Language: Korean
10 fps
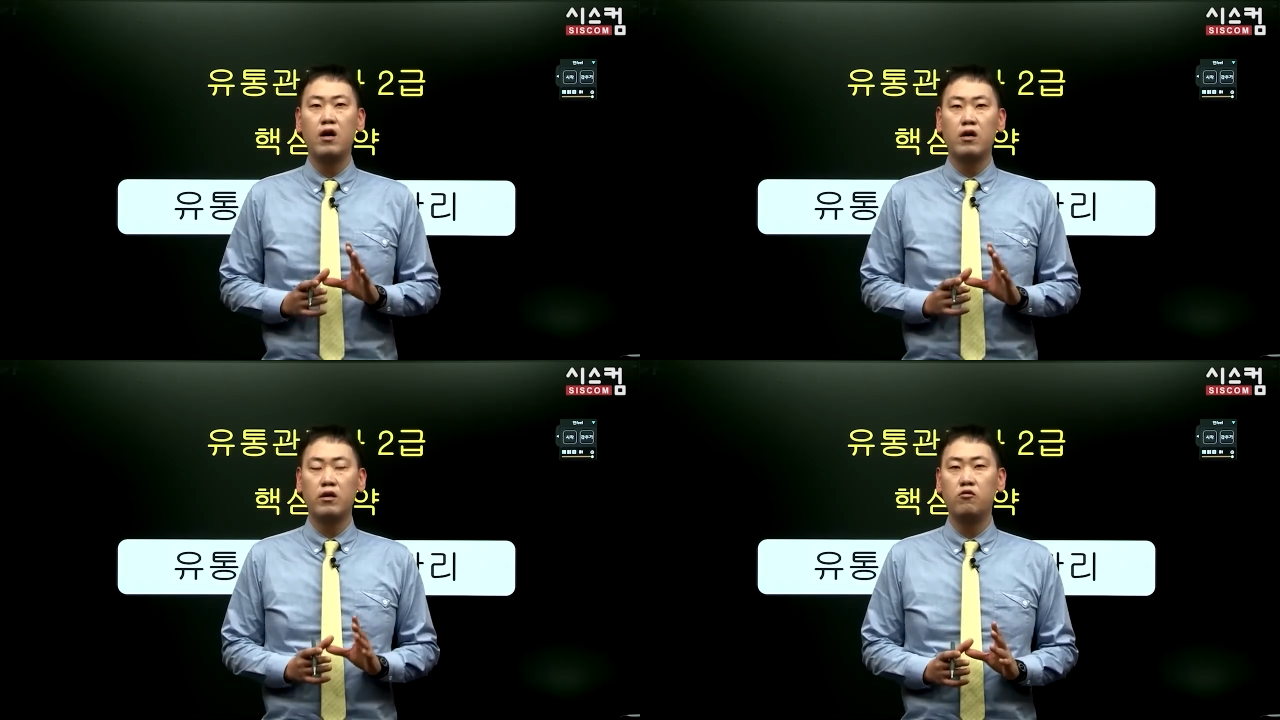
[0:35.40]

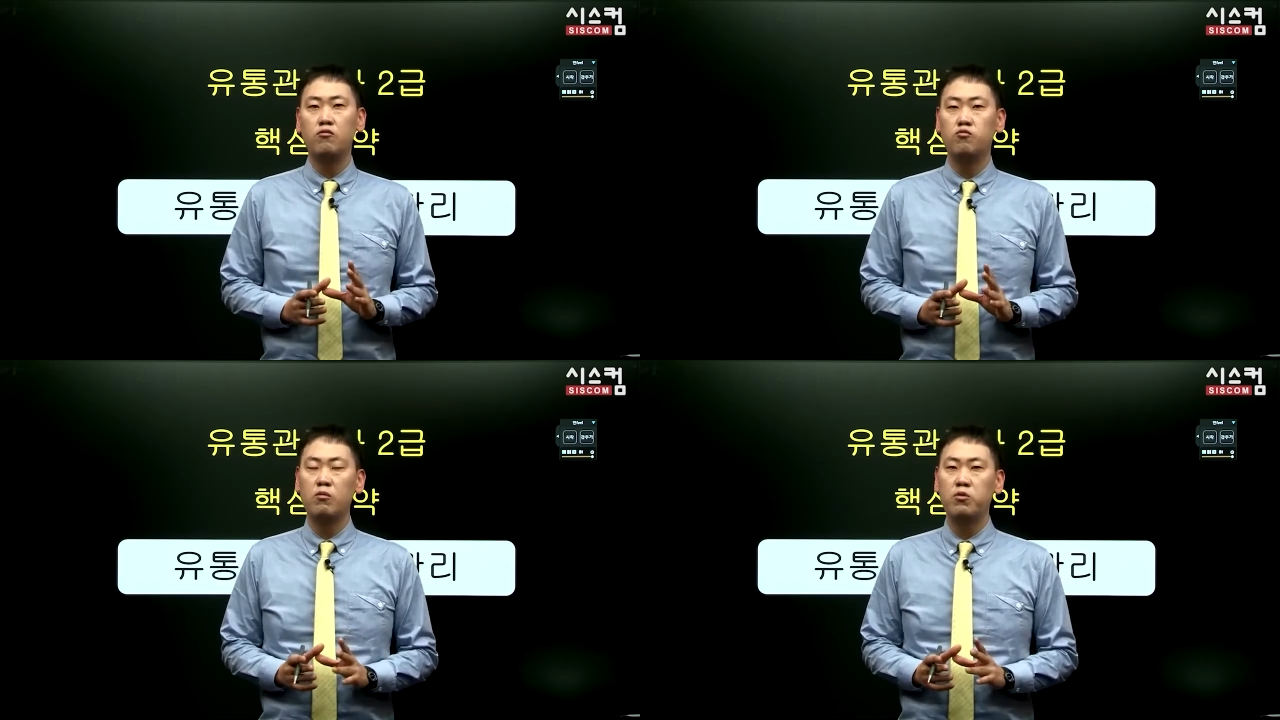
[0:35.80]
그리고
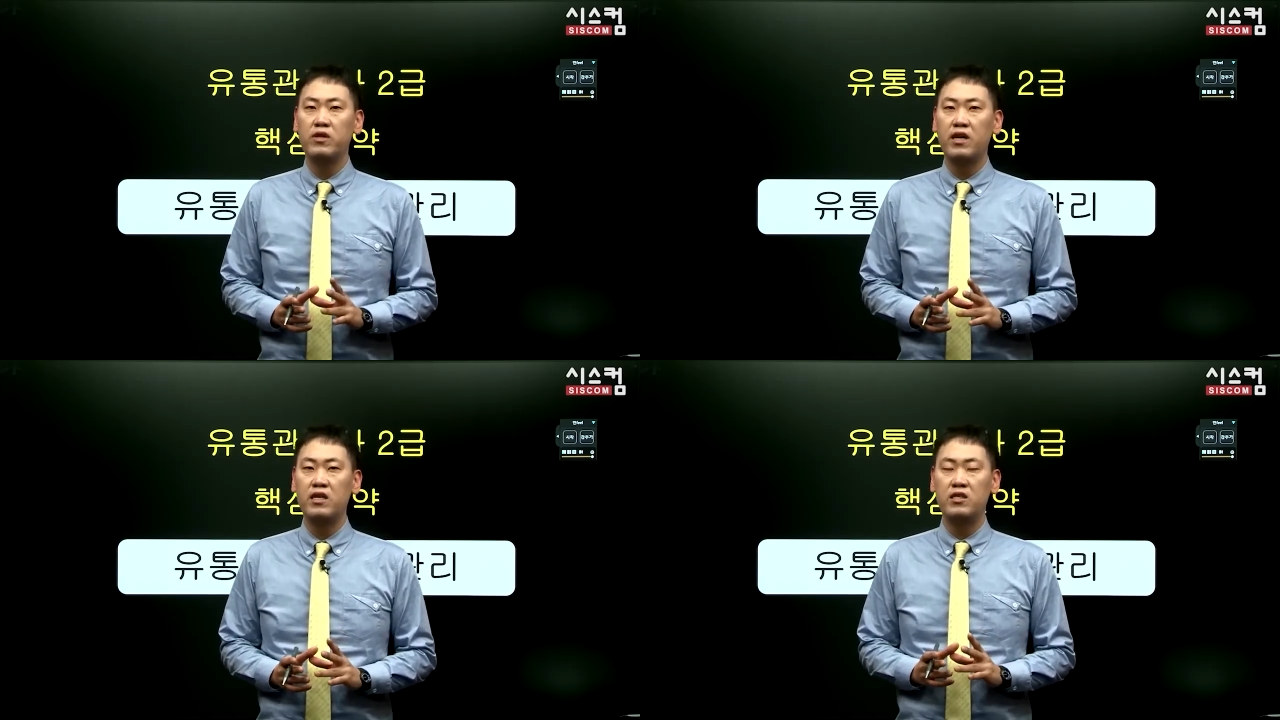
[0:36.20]

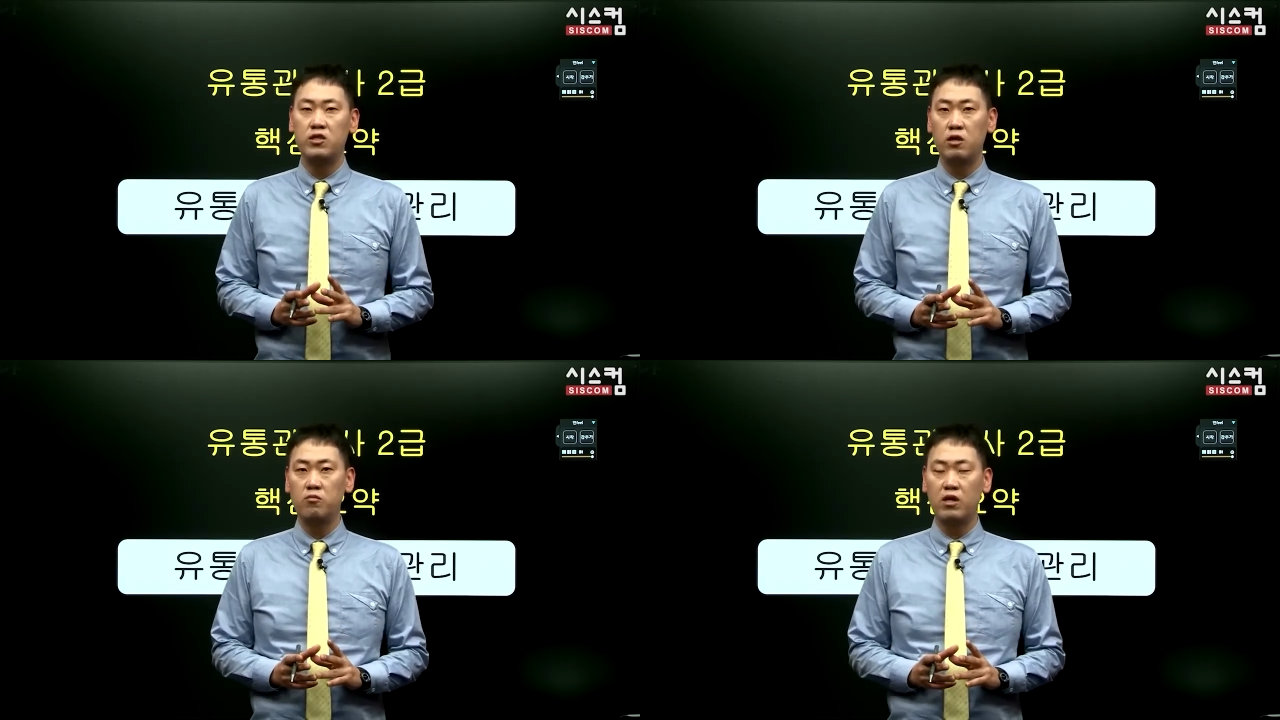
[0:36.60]
무엇보다 이
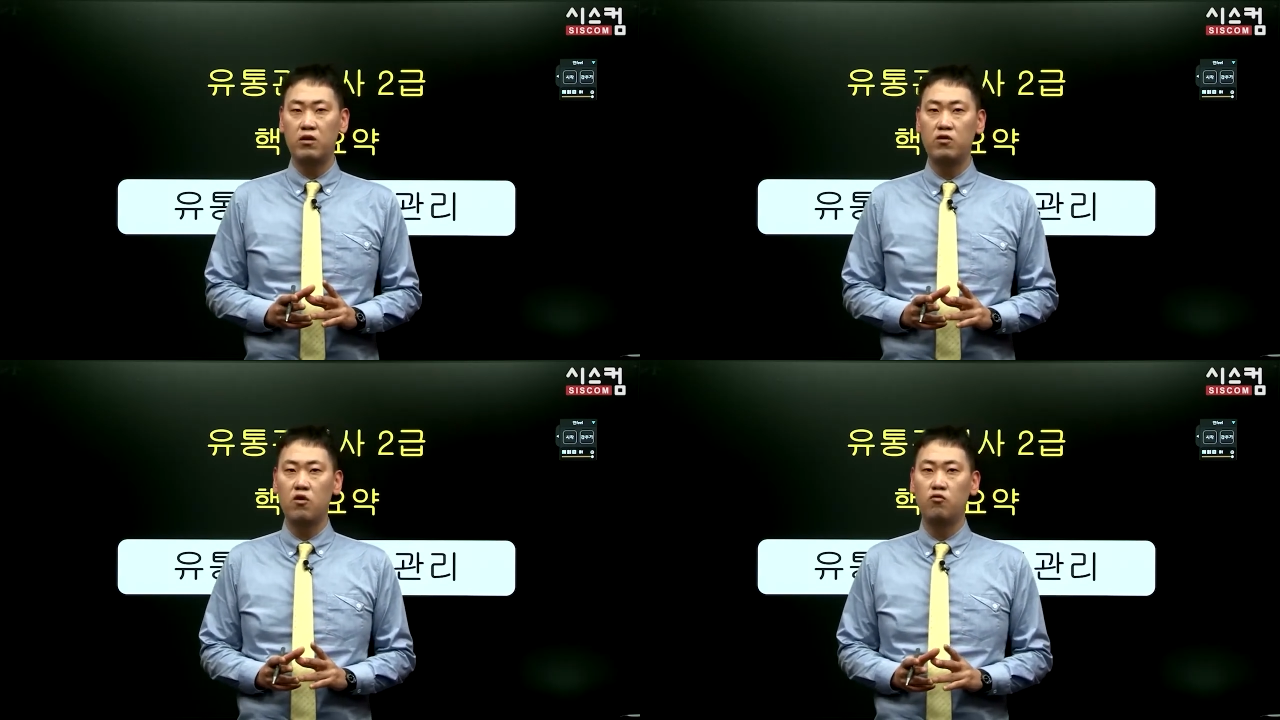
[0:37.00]
시험
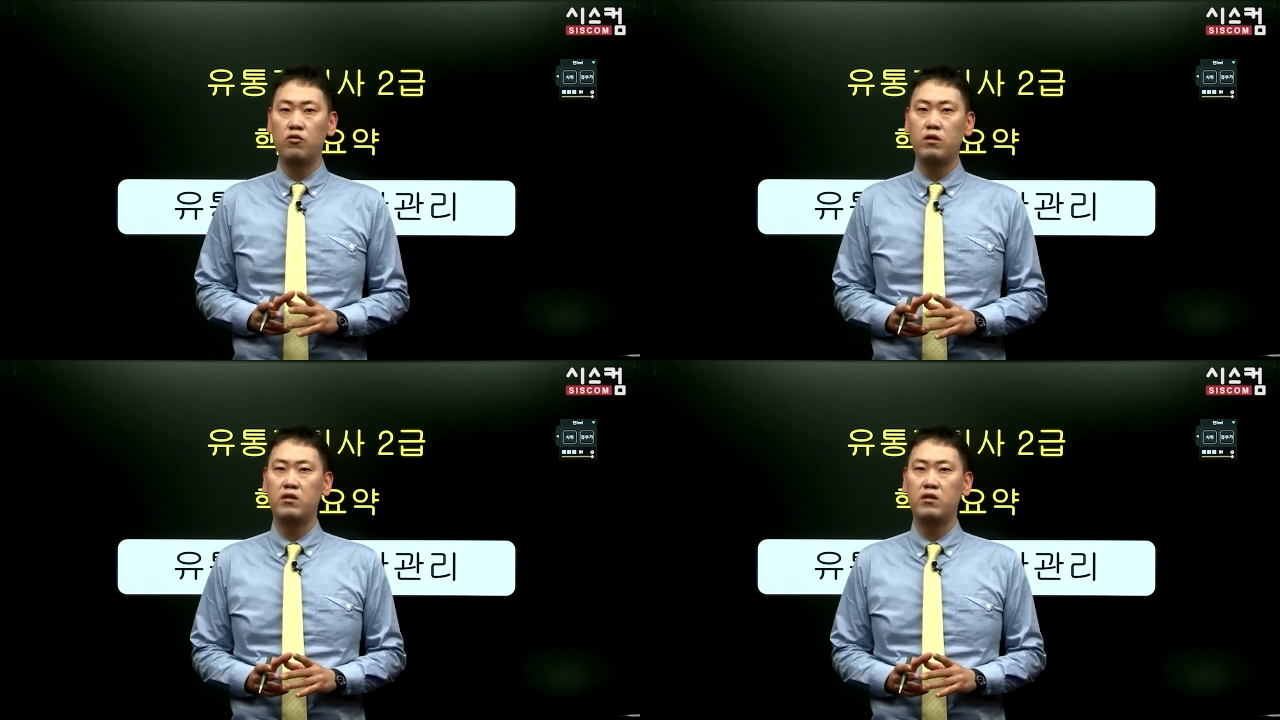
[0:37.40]
같은 경우는